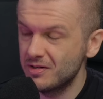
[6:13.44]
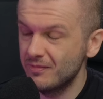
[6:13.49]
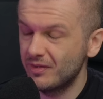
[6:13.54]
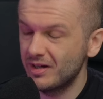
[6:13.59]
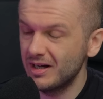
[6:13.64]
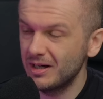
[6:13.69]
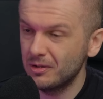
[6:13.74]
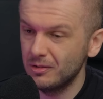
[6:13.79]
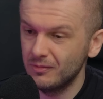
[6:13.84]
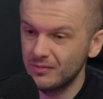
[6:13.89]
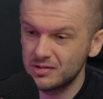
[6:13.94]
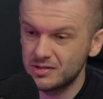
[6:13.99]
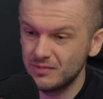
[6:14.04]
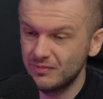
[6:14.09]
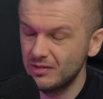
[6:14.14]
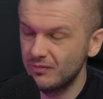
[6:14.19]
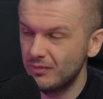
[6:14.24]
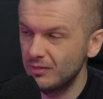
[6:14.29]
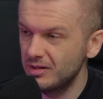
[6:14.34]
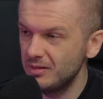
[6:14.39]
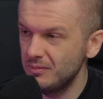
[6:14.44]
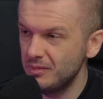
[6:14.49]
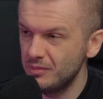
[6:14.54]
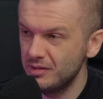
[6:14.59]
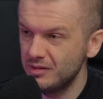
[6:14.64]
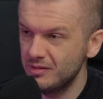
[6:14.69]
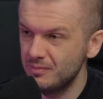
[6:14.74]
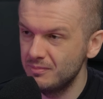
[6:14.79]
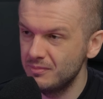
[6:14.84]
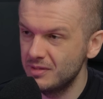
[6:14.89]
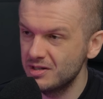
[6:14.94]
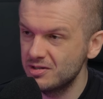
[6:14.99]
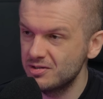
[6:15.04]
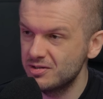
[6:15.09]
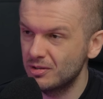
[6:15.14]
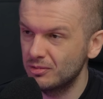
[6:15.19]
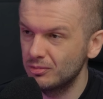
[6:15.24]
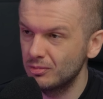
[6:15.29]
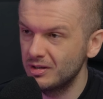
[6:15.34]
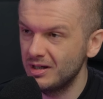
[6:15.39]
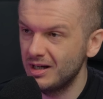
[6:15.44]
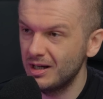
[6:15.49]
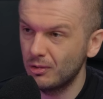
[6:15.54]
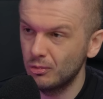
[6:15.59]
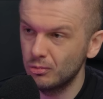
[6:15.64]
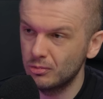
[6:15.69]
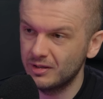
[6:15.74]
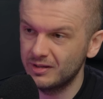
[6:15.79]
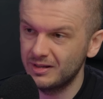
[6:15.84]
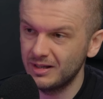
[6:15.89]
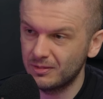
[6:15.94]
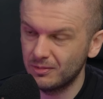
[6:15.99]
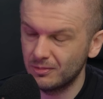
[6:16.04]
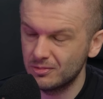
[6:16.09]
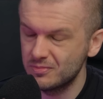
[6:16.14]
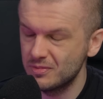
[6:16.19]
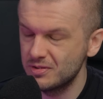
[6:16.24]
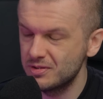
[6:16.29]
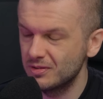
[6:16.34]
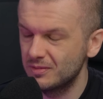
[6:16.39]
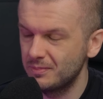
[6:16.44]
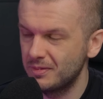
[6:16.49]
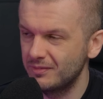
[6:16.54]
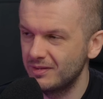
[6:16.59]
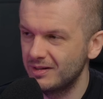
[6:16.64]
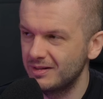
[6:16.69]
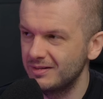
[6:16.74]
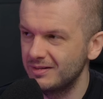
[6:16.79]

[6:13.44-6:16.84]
czy w Krakowie, czy w dowolnym innym mieście, które akurat dla kogoś będzie odpowiednie